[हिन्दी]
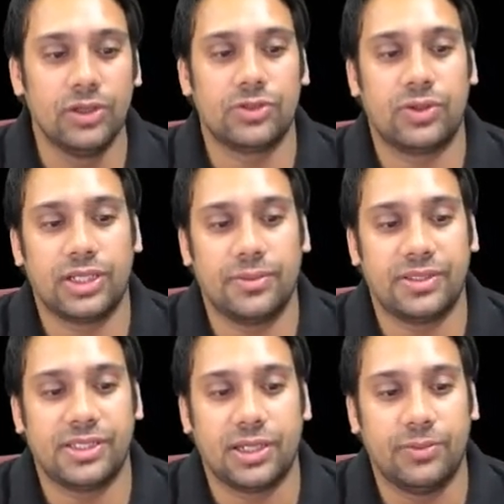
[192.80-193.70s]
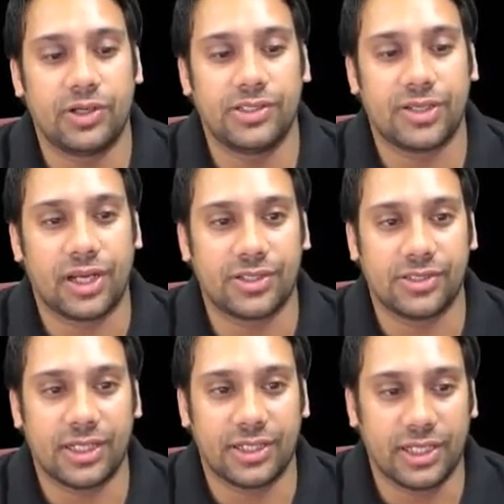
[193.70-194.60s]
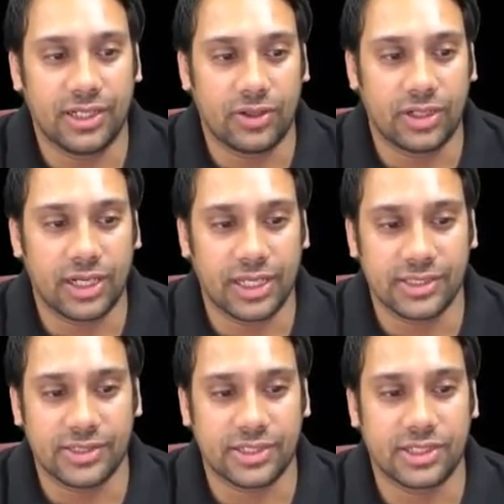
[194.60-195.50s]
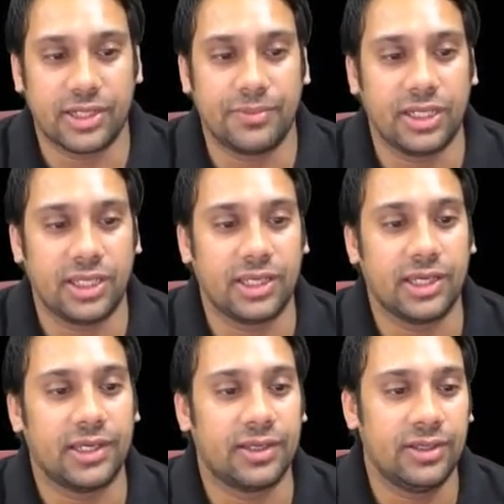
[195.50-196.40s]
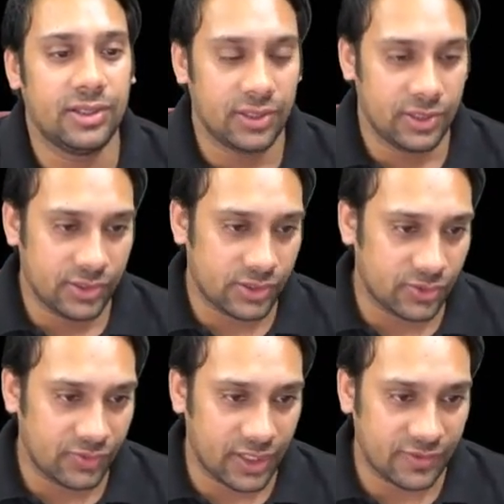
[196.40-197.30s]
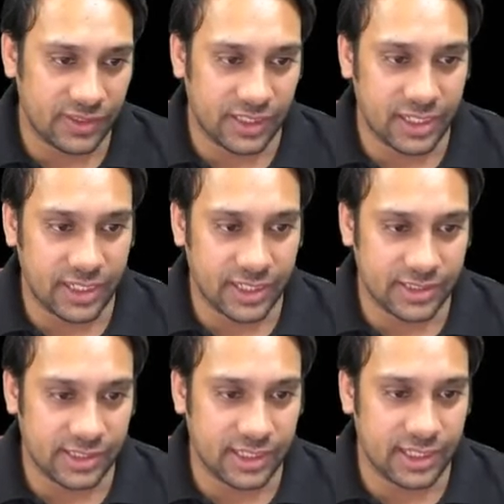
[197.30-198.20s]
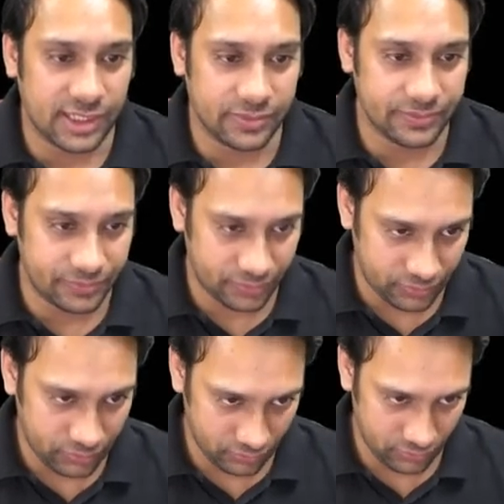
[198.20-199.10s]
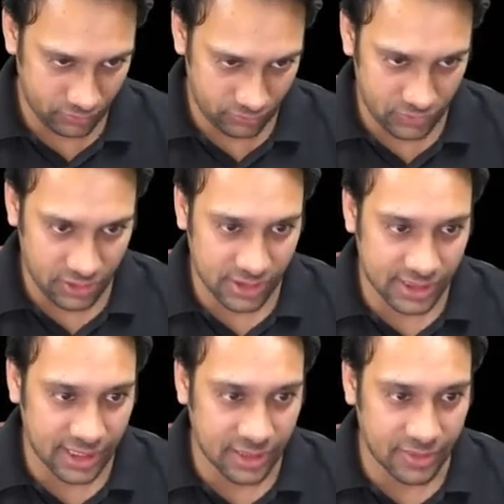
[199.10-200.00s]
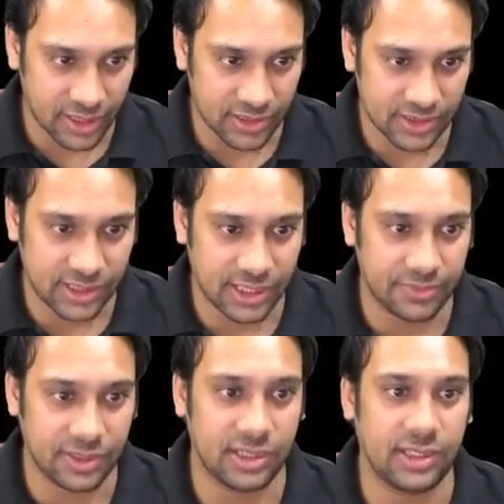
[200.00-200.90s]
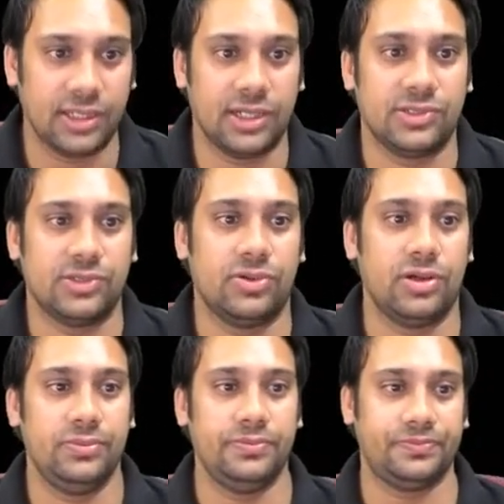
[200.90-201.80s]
सो वट आर द बेसिक कंप्यूटर इंस्ट्रक्शन आर देयर और हर एक इंस्ट्रक्शन का मीनिंग क्या है सो वी हैव सी एल ए सी एल ई सी एम ए सी एम ई एंड सो ऑन